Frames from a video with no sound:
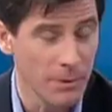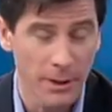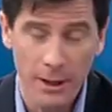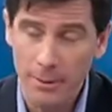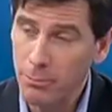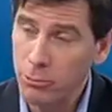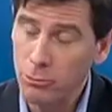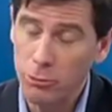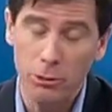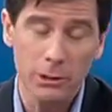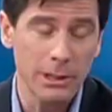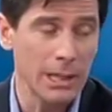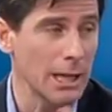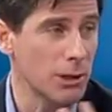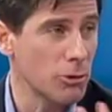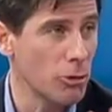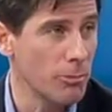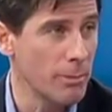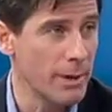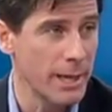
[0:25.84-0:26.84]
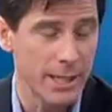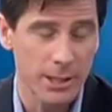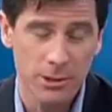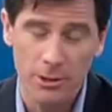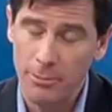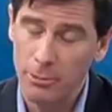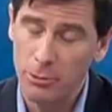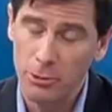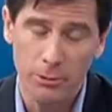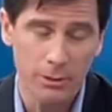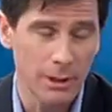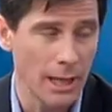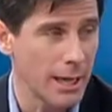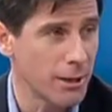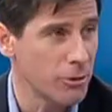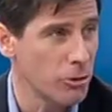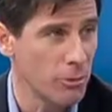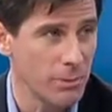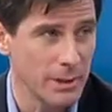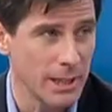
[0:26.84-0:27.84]
desde el punto de vista del comercio, desde el punto de vista de la
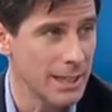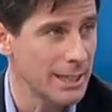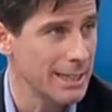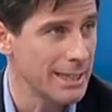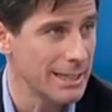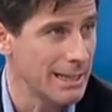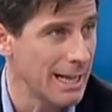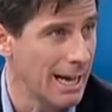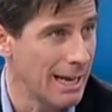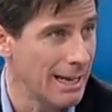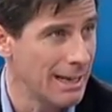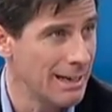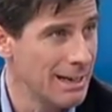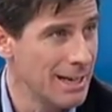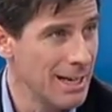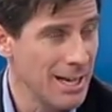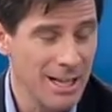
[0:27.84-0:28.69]
economía digital,